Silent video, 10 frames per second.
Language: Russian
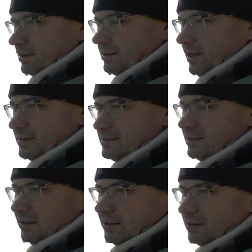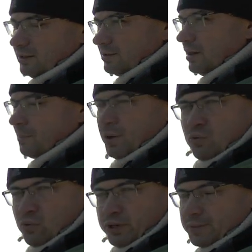Я сел на
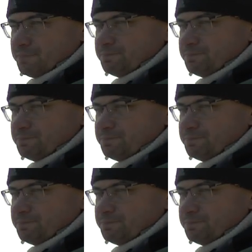прогоне.